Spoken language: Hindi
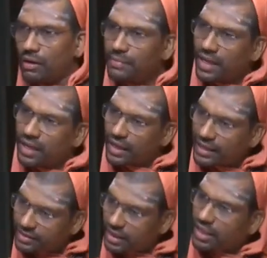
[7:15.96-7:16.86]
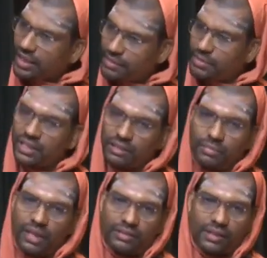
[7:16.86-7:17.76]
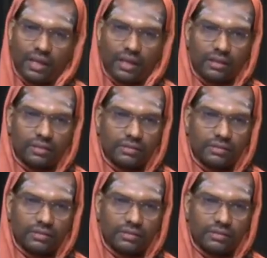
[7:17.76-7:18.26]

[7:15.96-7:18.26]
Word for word: हमें कई तरह की मदद मिलती है